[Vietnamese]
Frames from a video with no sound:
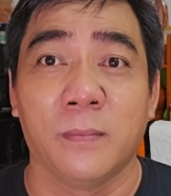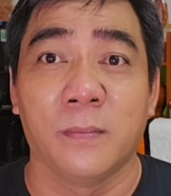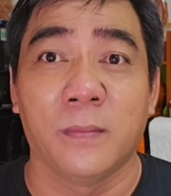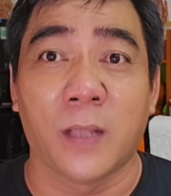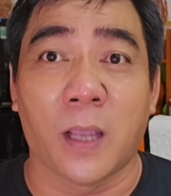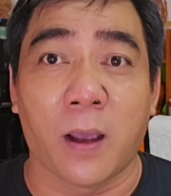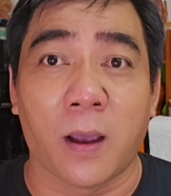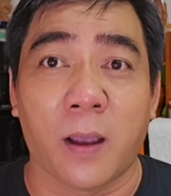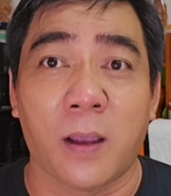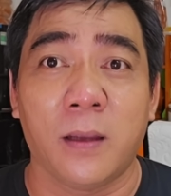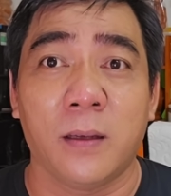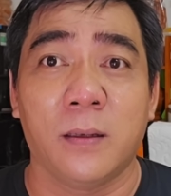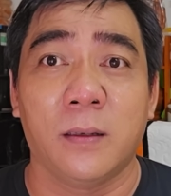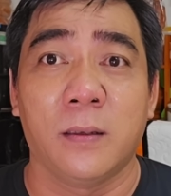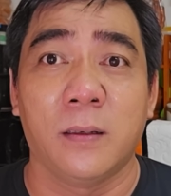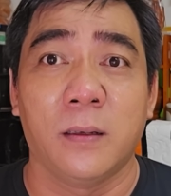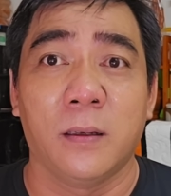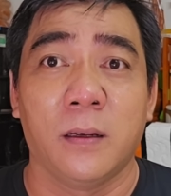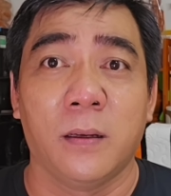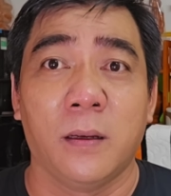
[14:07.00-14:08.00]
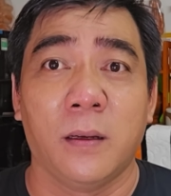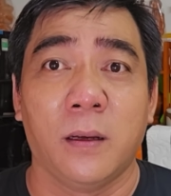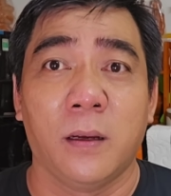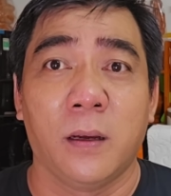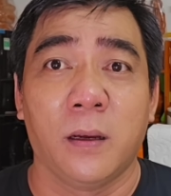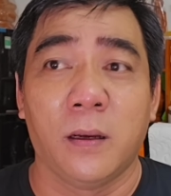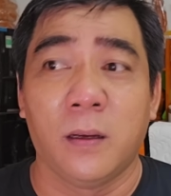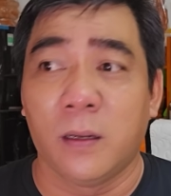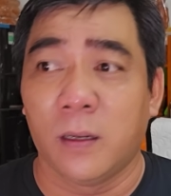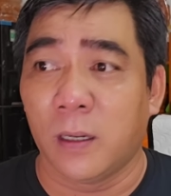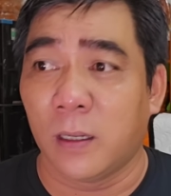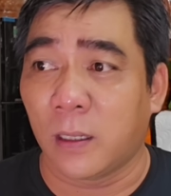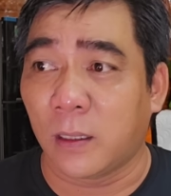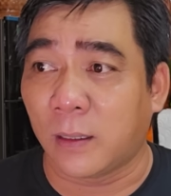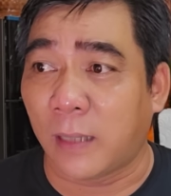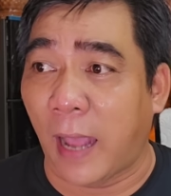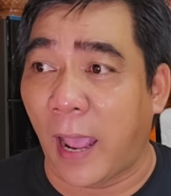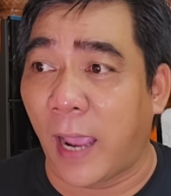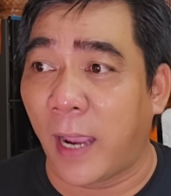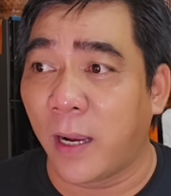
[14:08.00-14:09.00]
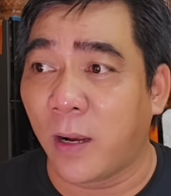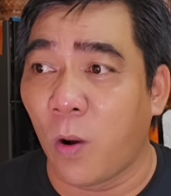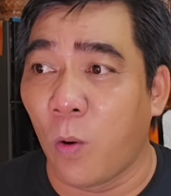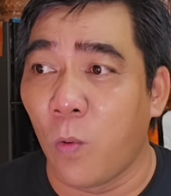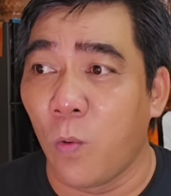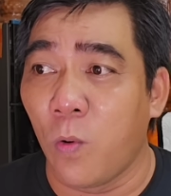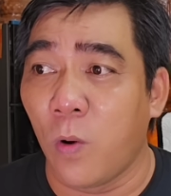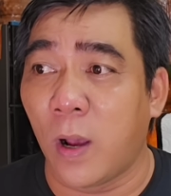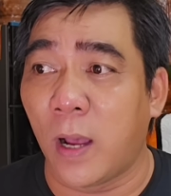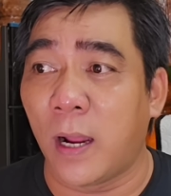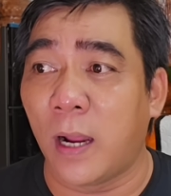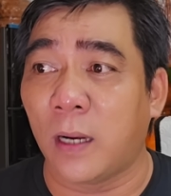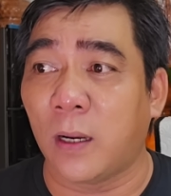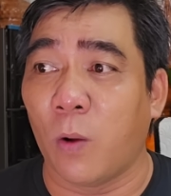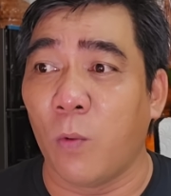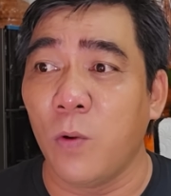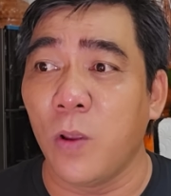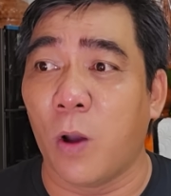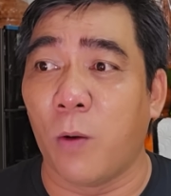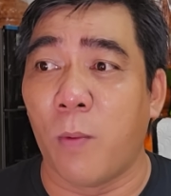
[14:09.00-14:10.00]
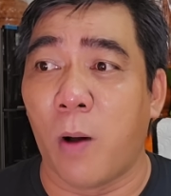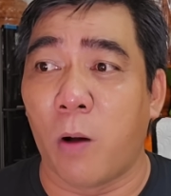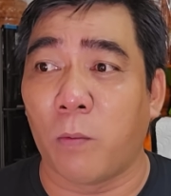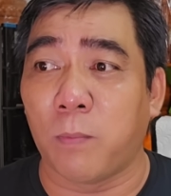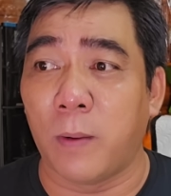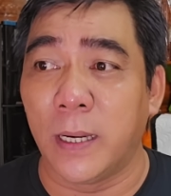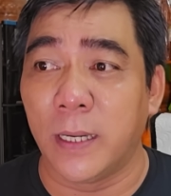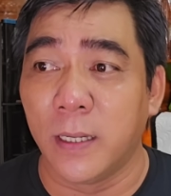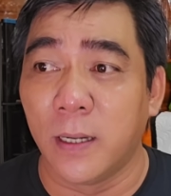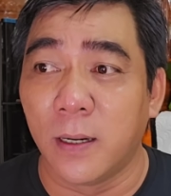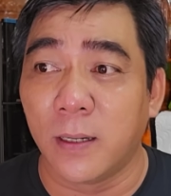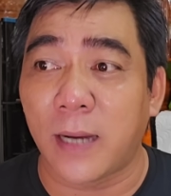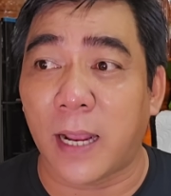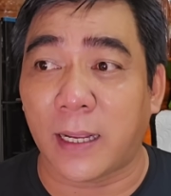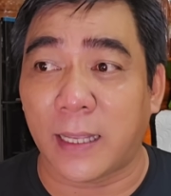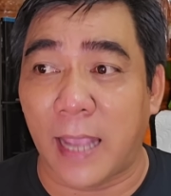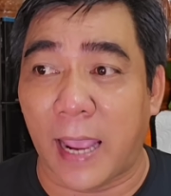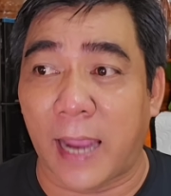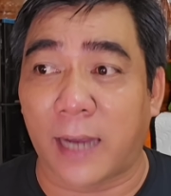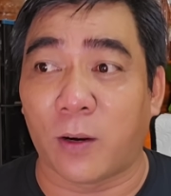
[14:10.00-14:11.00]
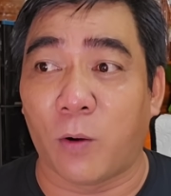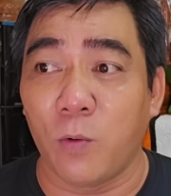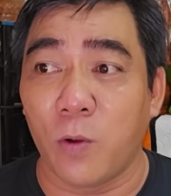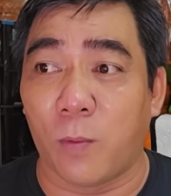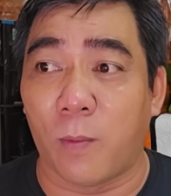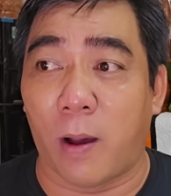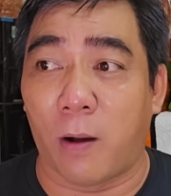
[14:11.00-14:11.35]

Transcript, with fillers: đó tại khu uh, thủ dầu một bình dương đất vàng ở, uh,